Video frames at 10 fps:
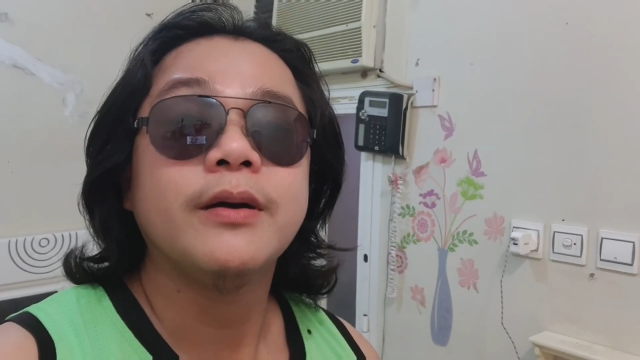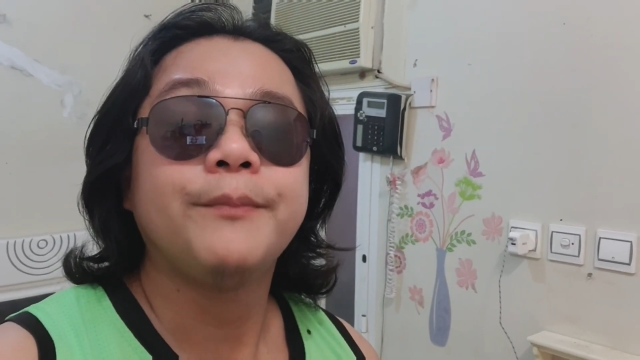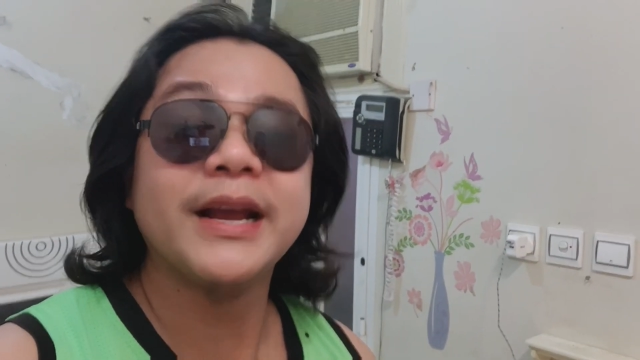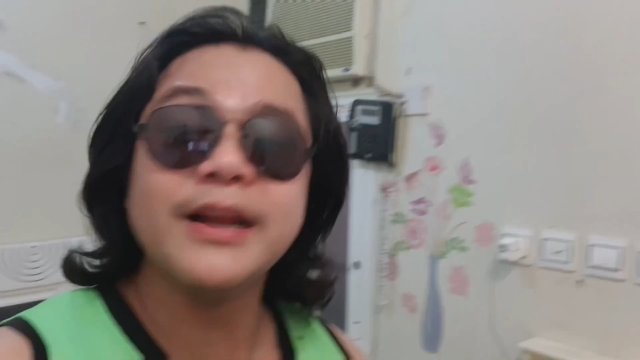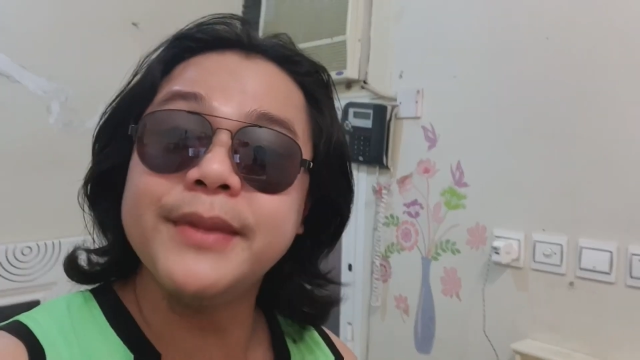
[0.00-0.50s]

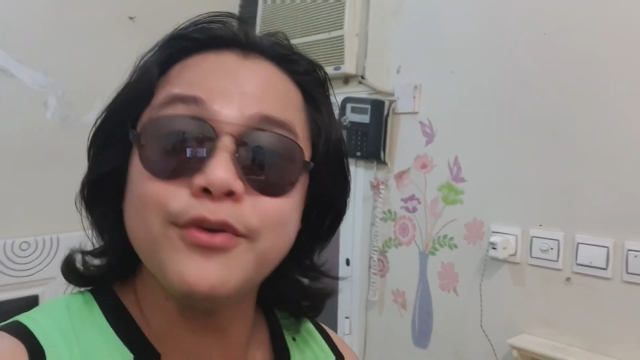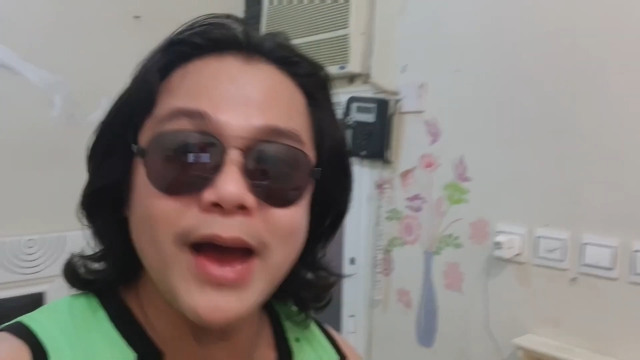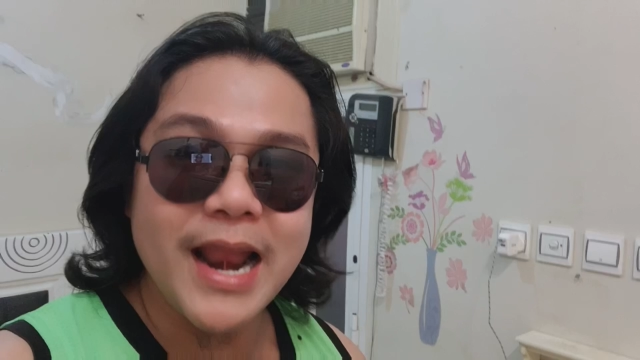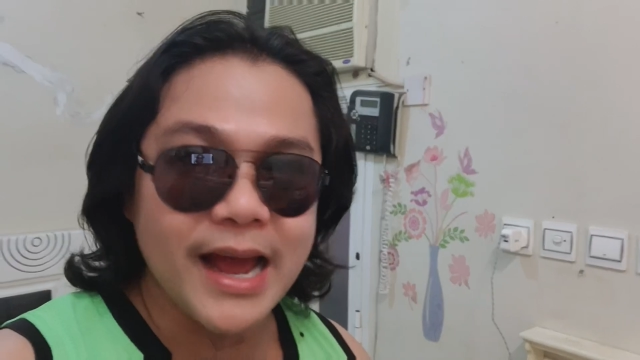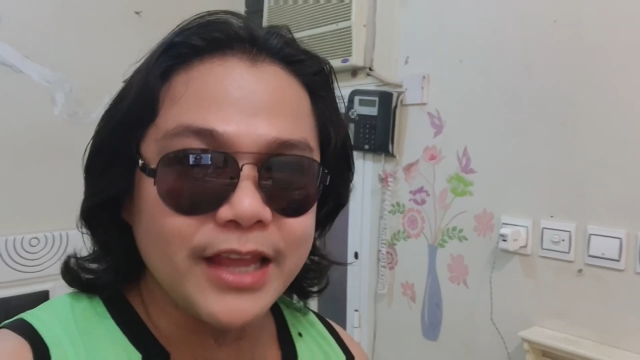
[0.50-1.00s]
para
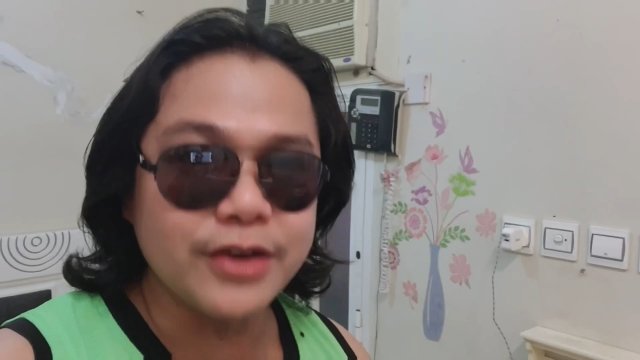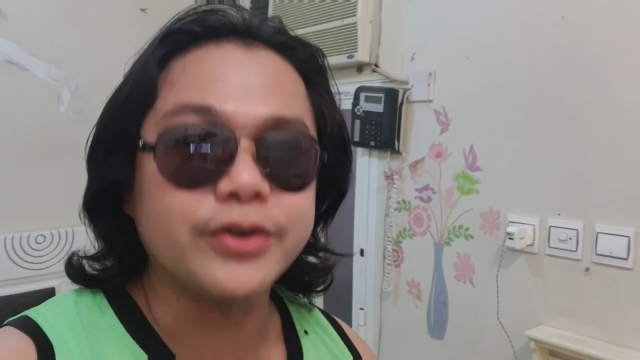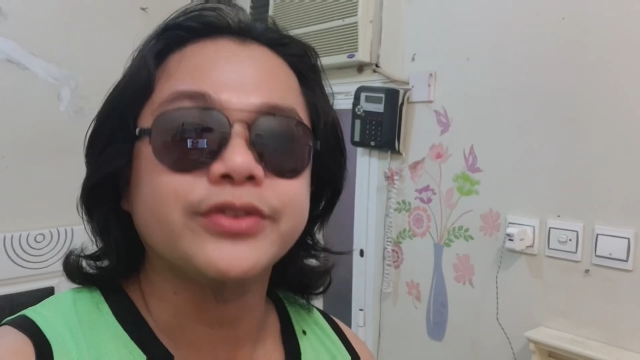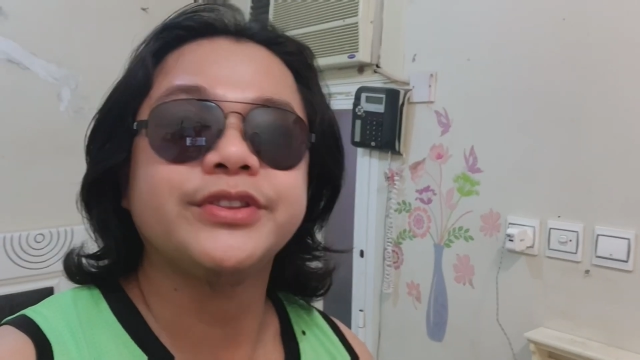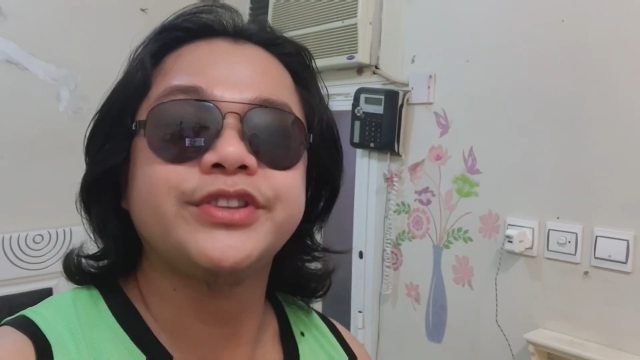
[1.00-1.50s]
maniwala
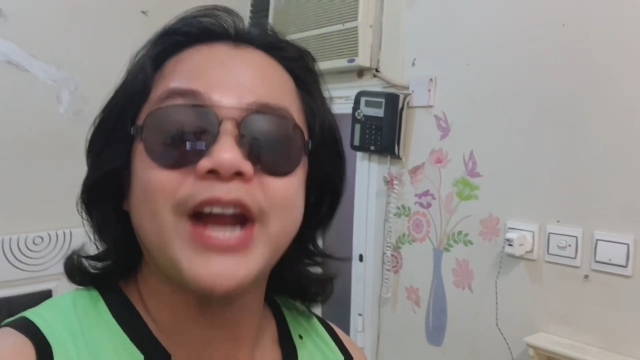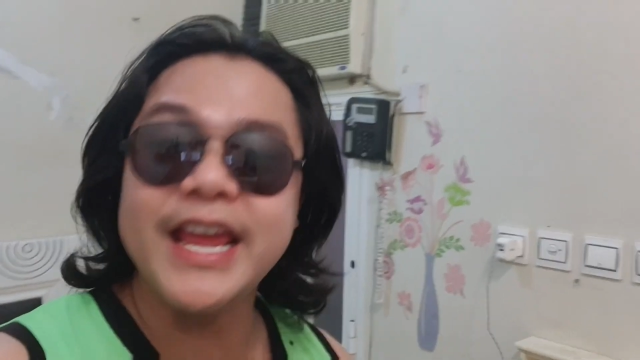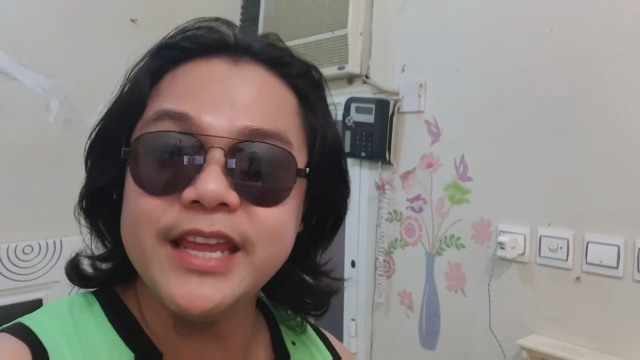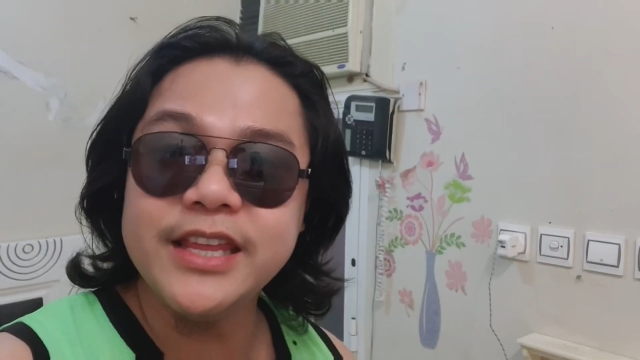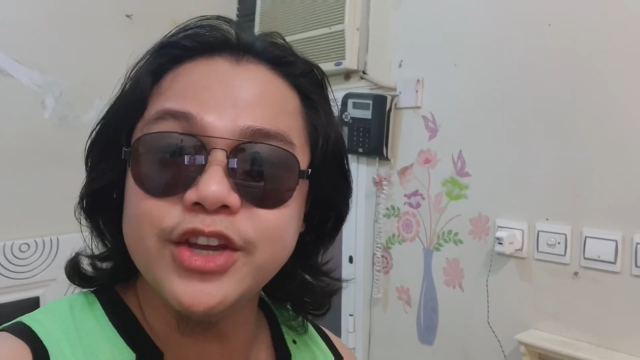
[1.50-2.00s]
kayo,
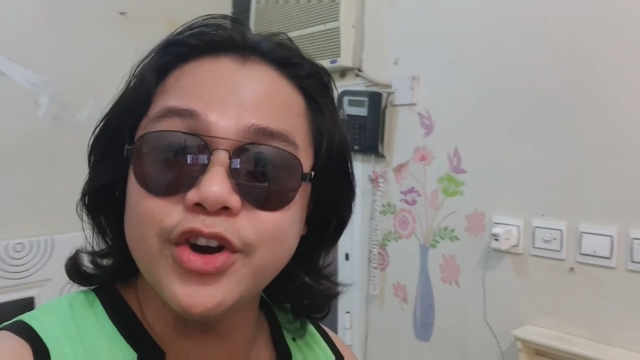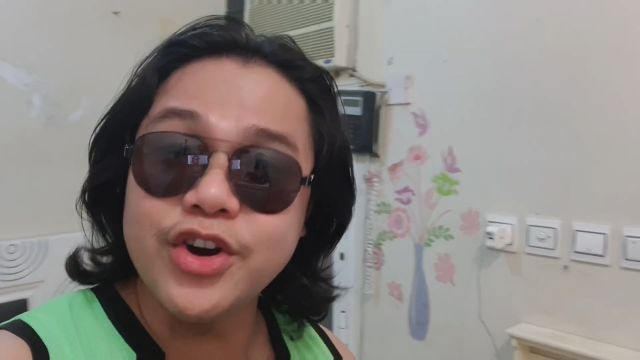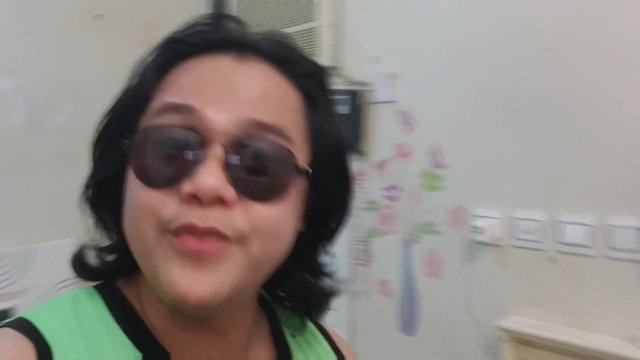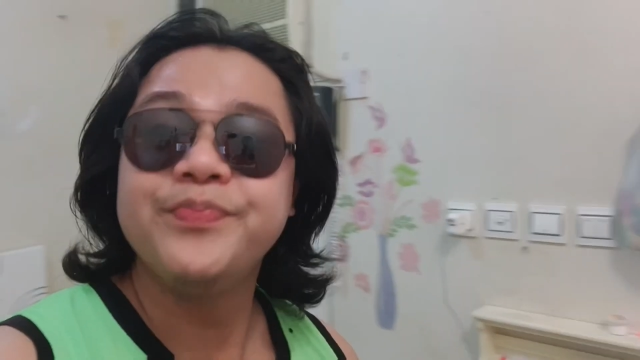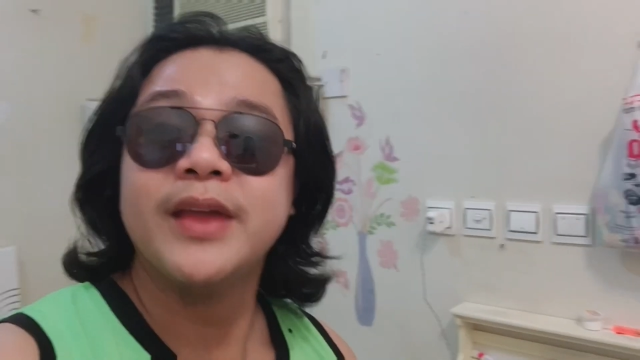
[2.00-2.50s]
try
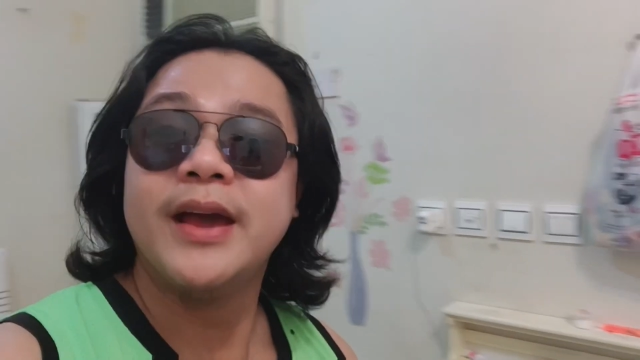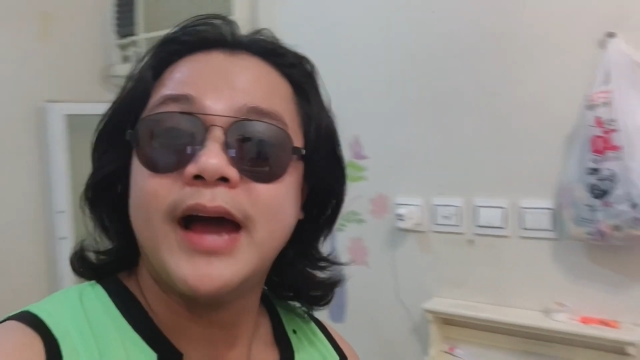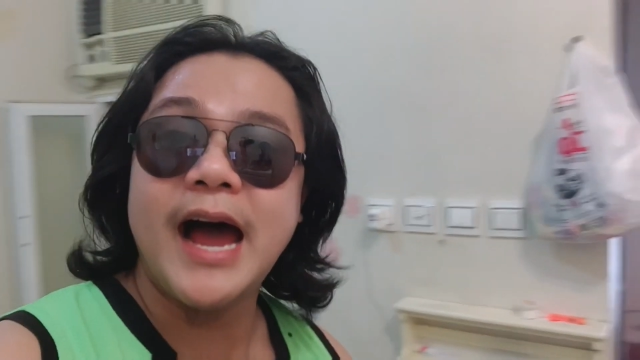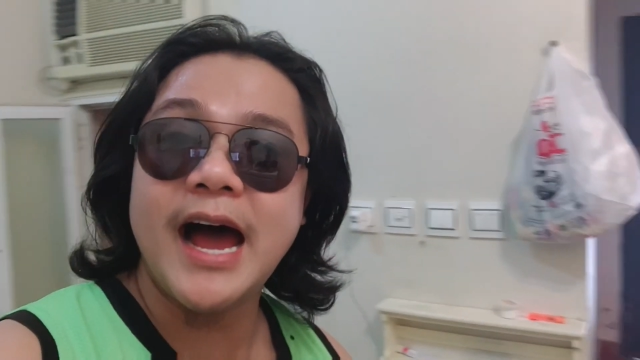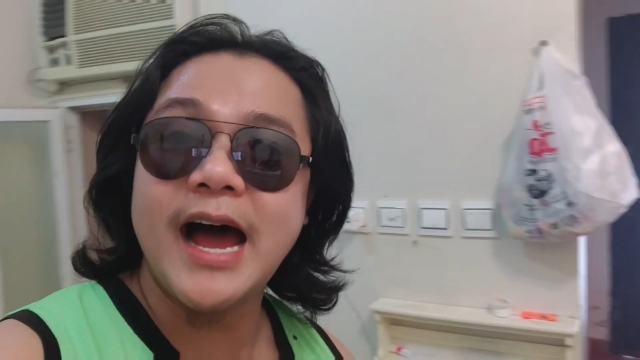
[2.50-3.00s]
nyo
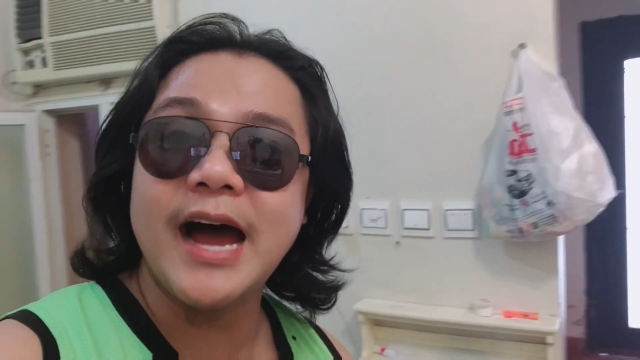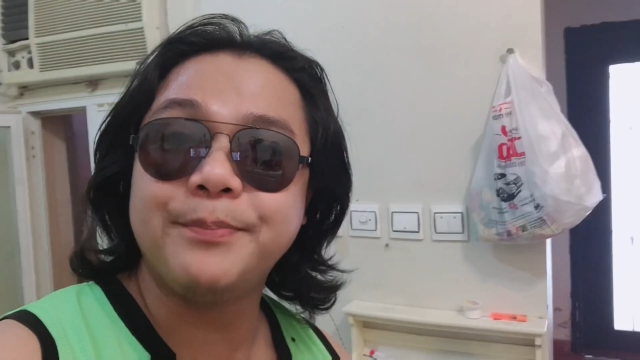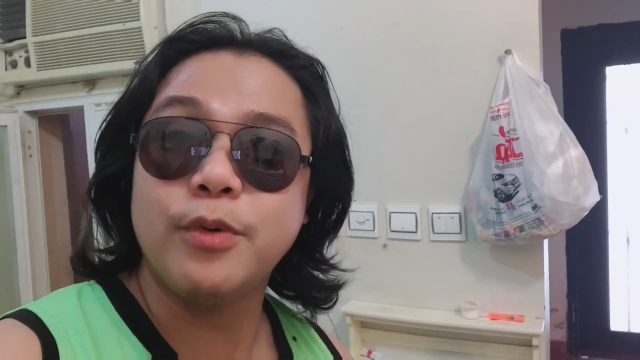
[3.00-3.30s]
uh, ah,